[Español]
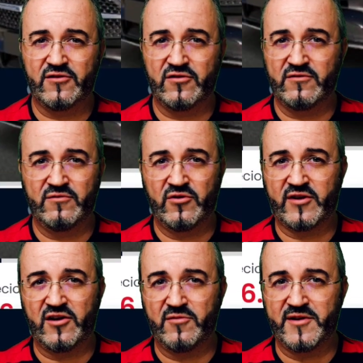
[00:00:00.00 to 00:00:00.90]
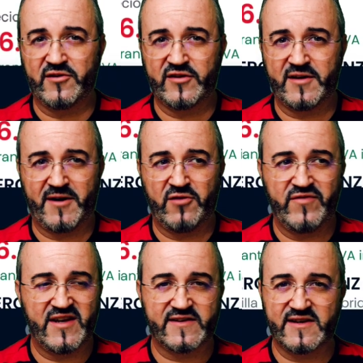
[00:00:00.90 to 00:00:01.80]
y con unos kilómetros que para
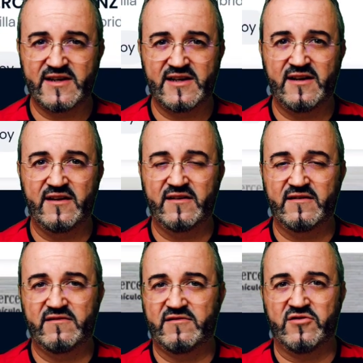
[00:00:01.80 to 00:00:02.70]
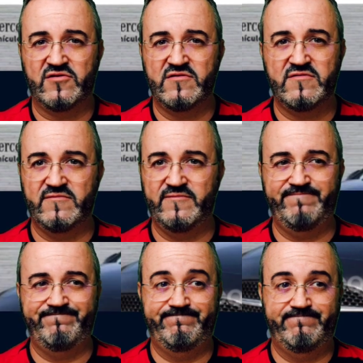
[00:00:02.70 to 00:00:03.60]
un diésel son
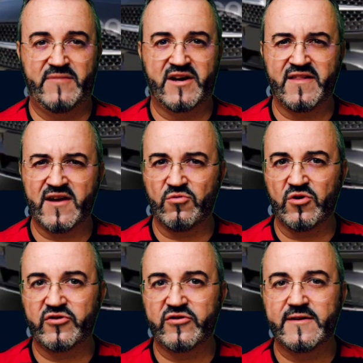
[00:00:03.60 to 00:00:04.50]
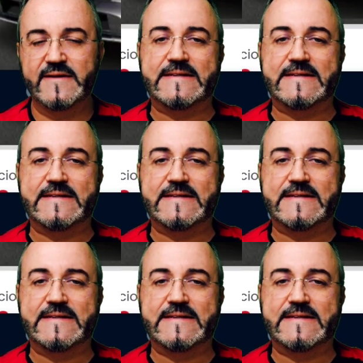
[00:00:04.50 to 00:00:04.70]
ridículos.